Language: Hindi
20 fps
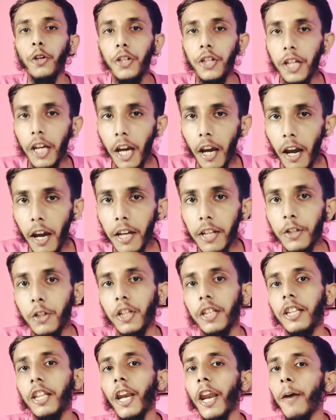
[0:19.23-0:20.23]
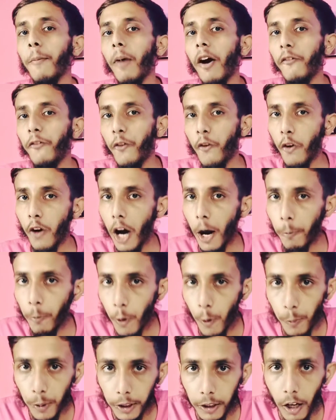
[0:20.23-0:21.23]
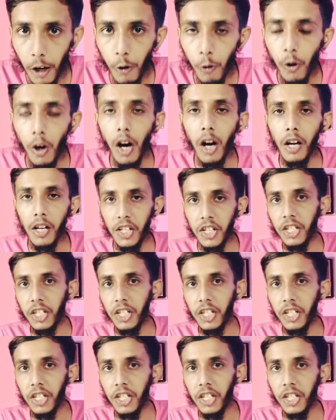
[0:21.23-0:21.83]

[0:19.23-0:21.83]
ये जितने मैं फोन आपको बताऊंगा